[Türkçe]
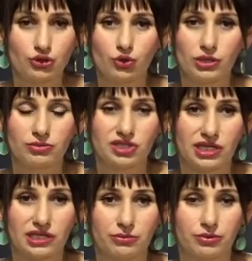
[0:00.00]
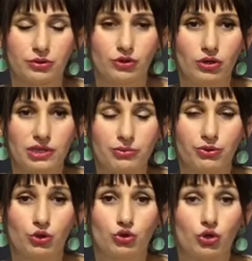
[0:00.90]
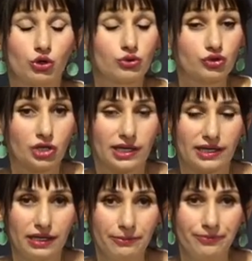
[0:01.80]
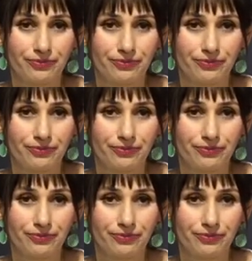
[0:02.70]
şöyle bir şey yapılıyor, yapıyor dördüncü hakem.